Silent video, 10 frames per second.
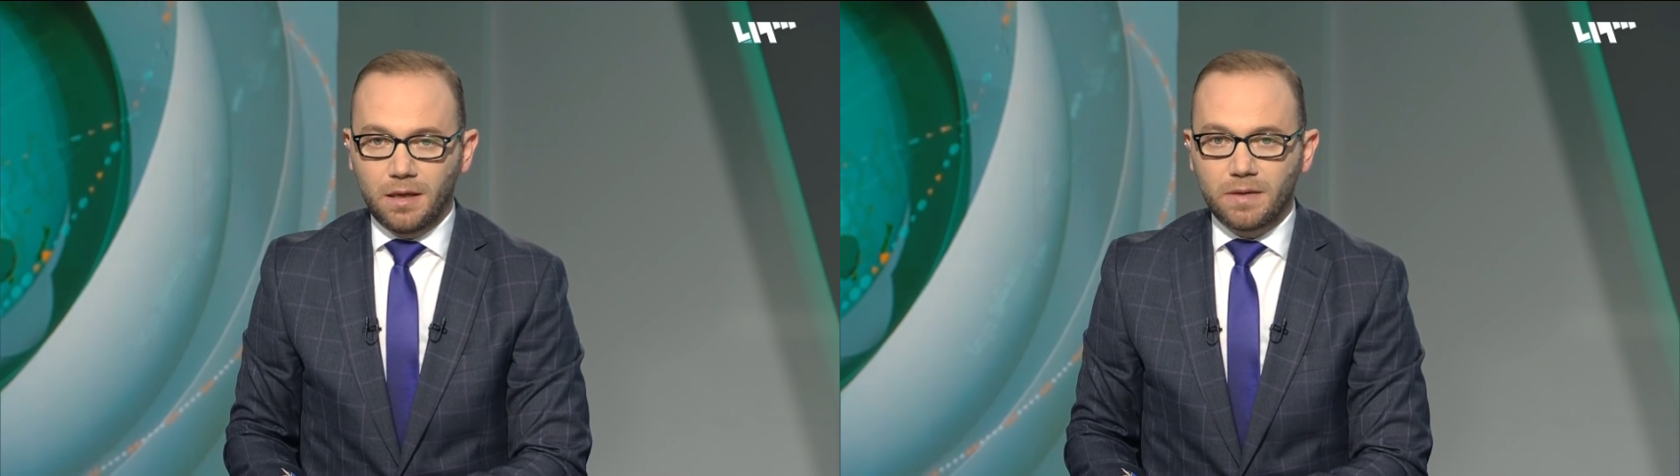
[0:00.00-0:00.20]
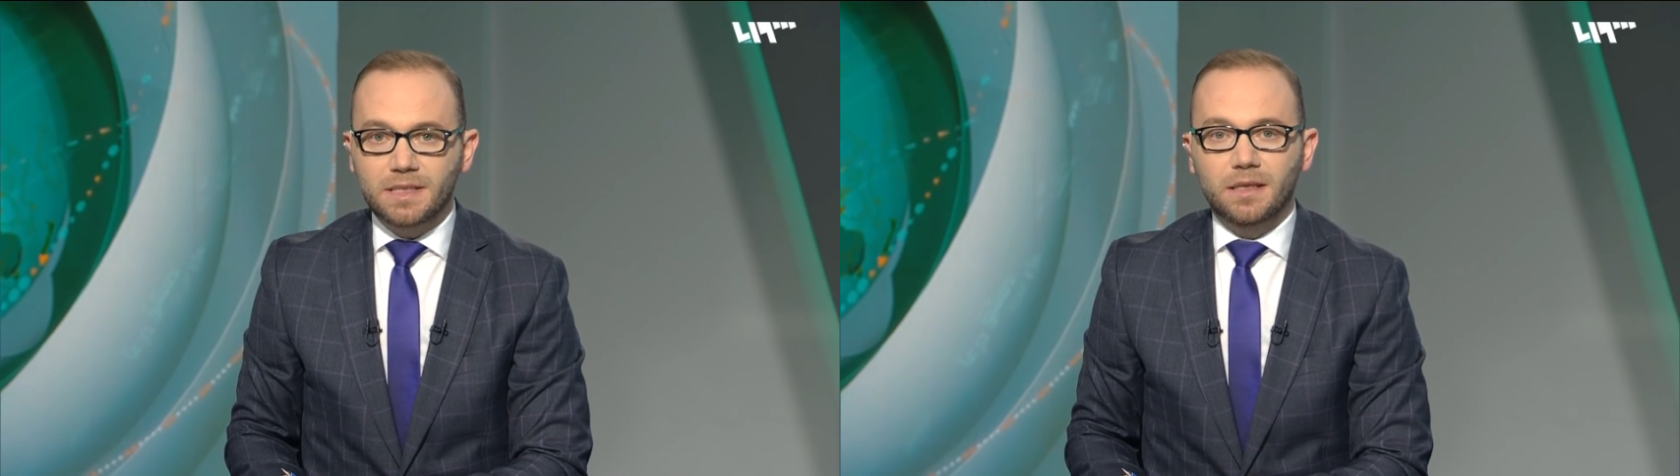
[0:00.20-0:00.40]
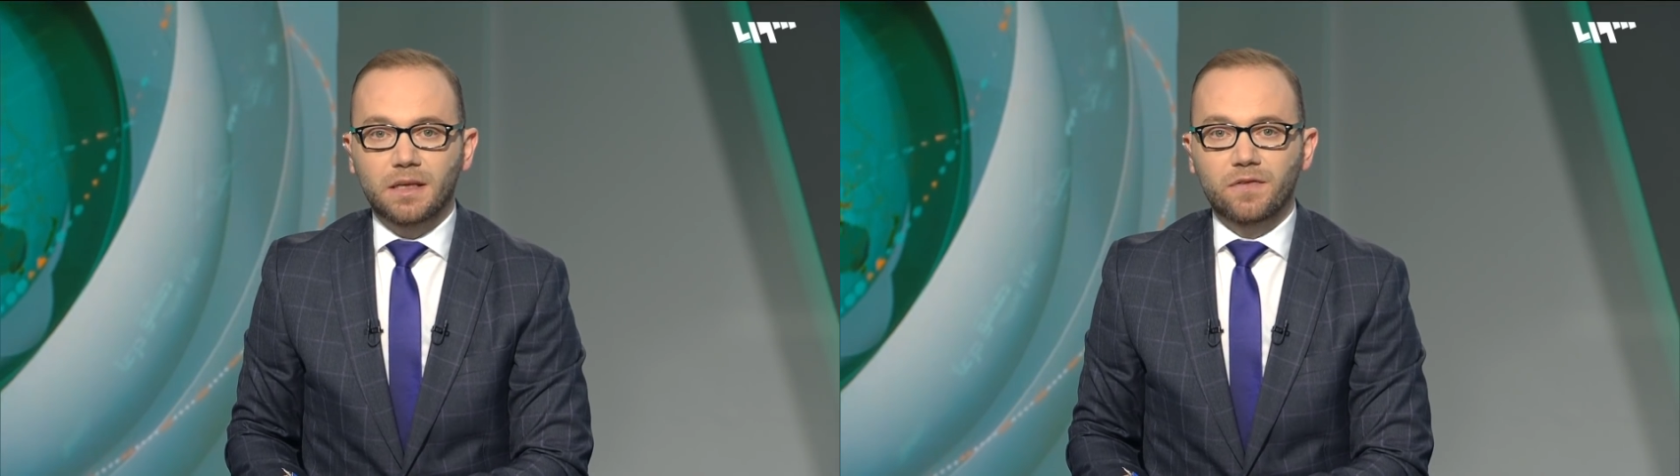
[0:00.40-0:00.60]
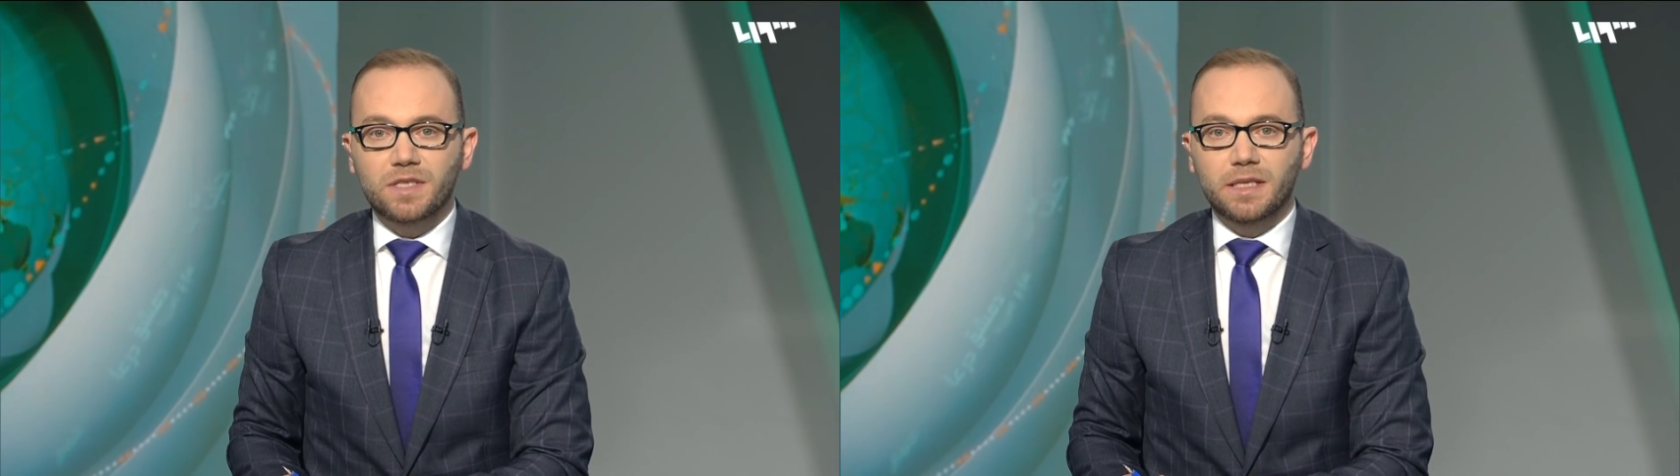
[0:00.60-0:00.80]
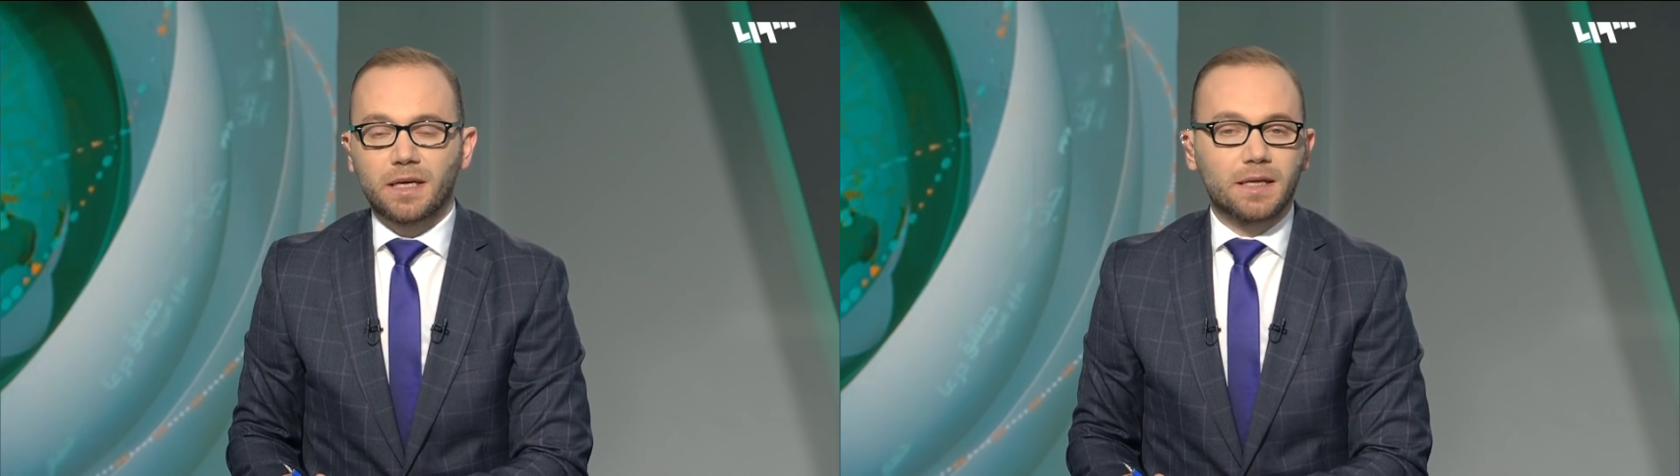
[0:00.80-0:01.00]

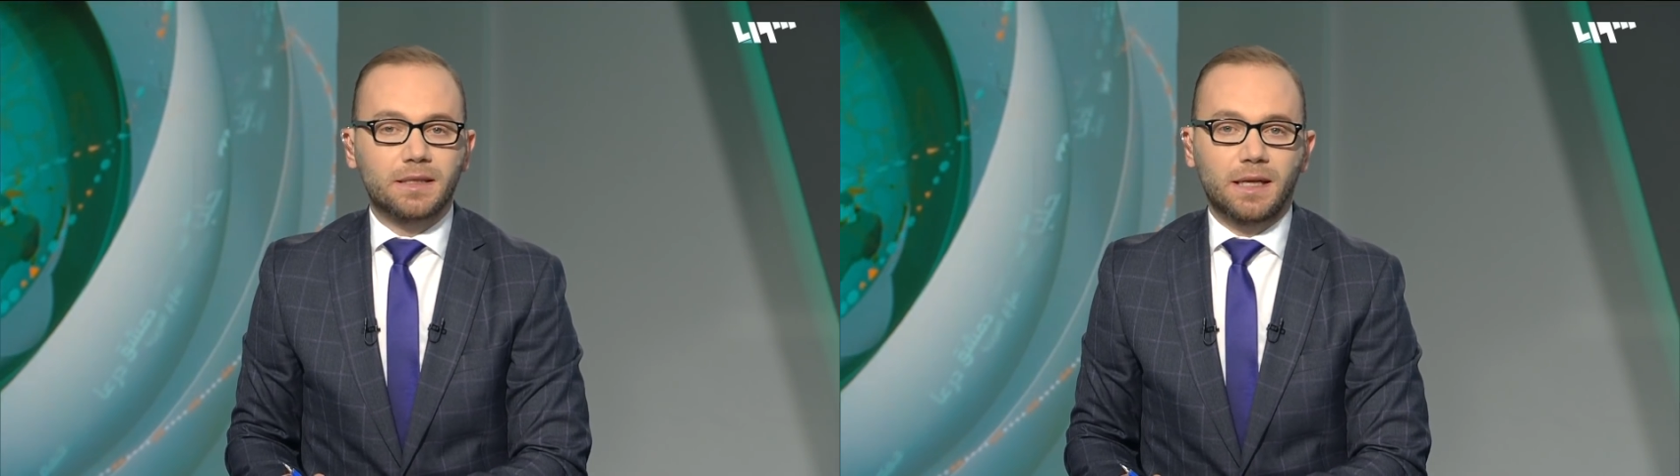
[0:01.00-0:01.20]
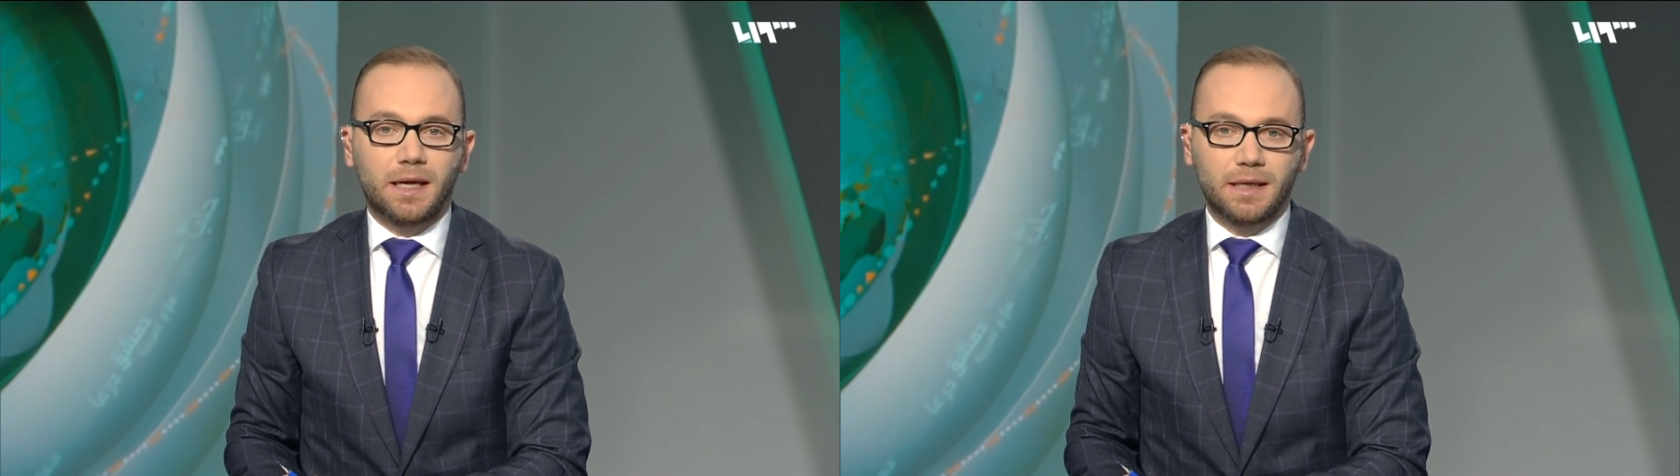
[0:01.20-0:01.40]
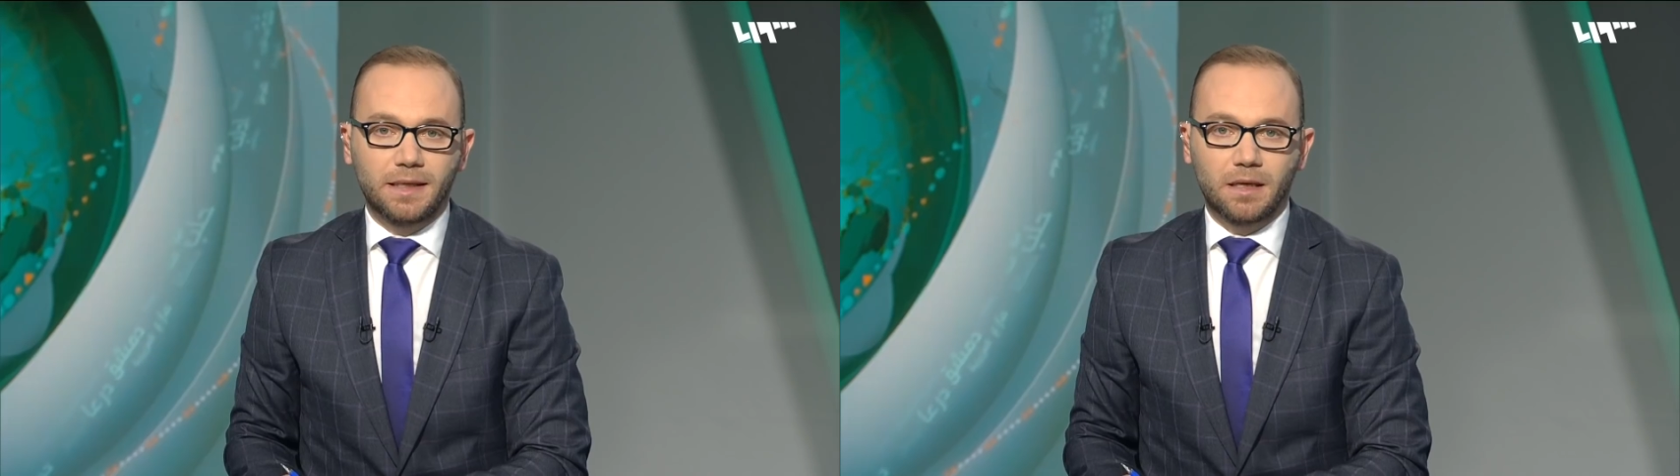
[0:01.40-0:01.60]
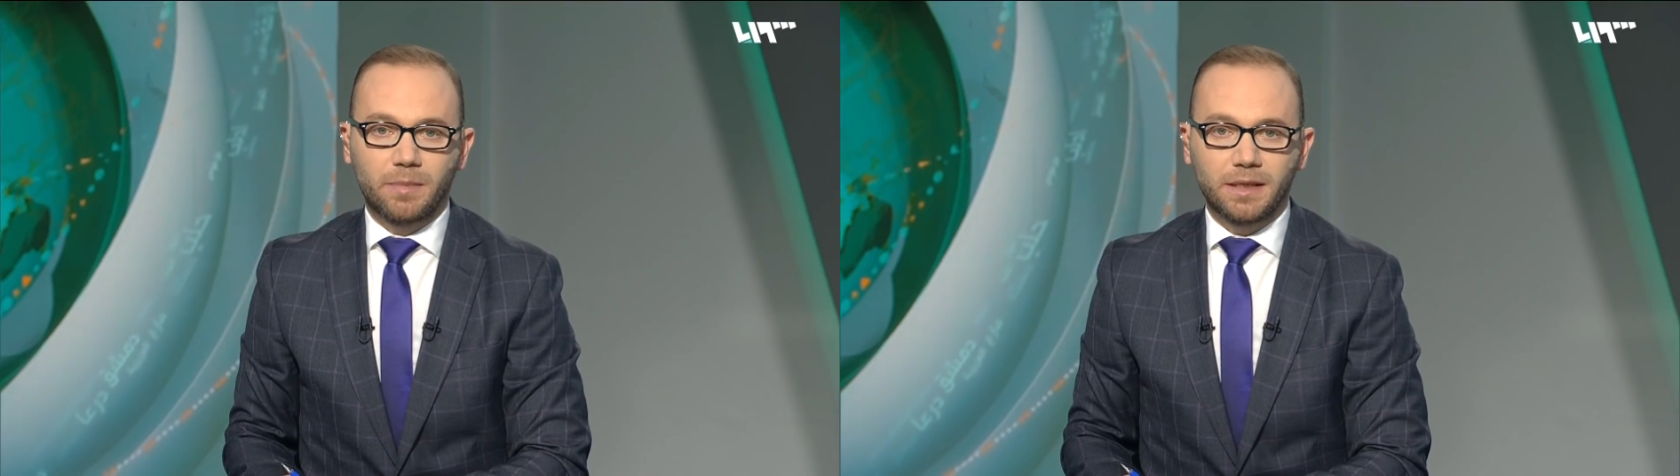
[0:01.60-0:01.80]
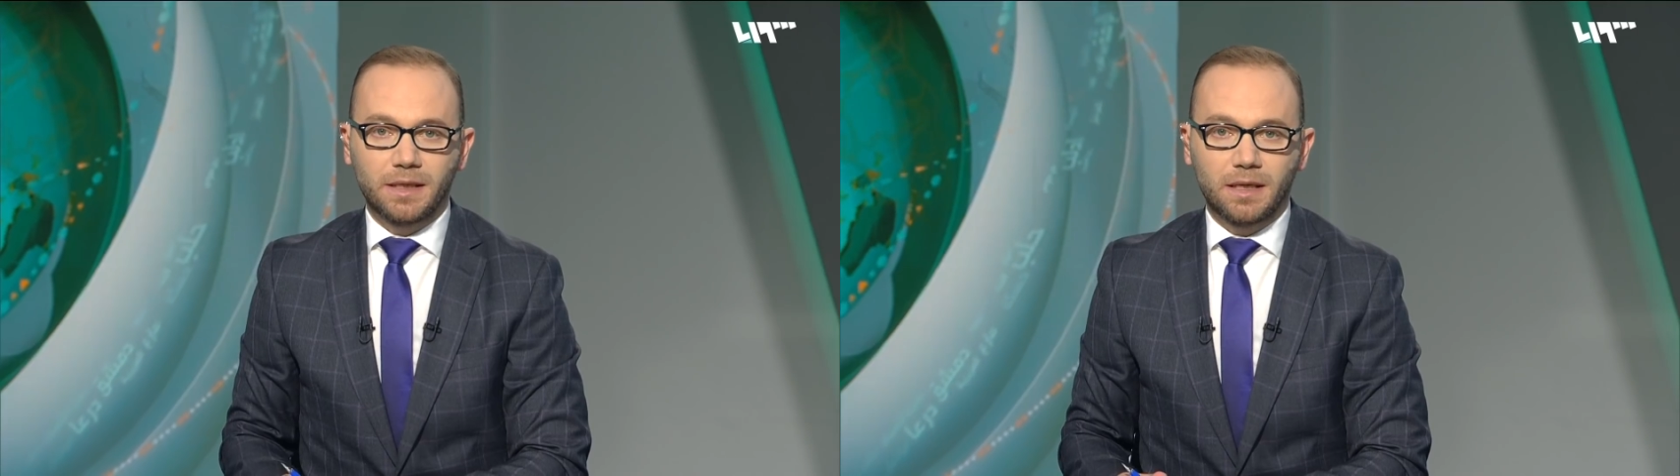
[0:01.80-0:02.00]
واستئناف الزيارات
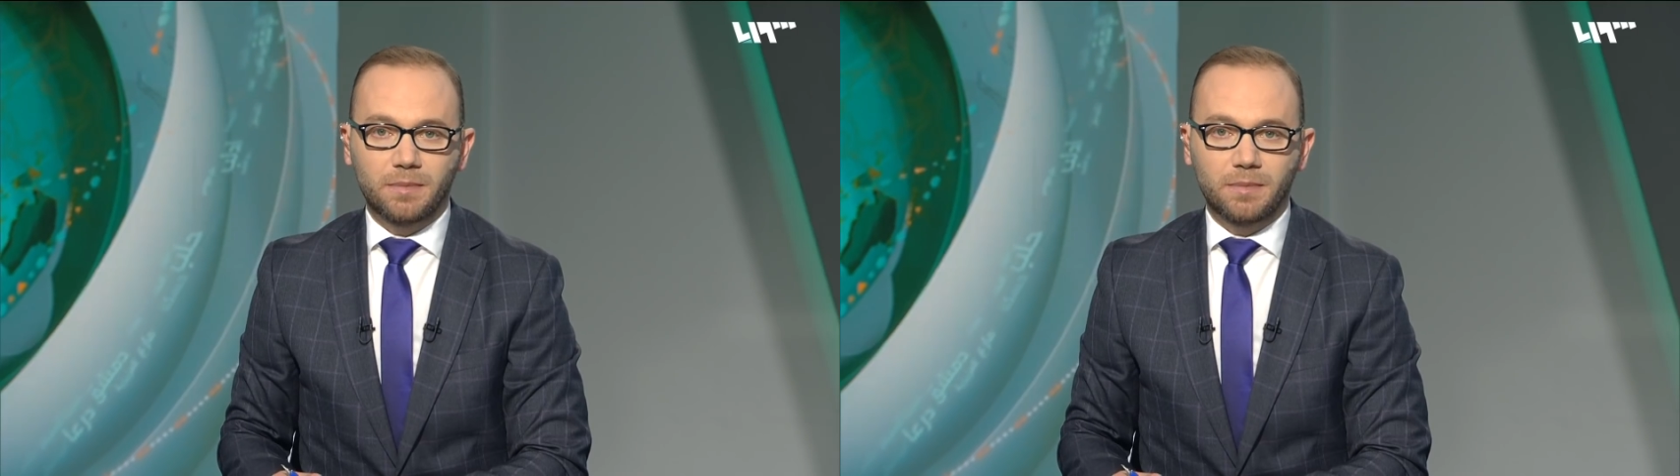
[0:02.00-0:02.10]
العائلية بين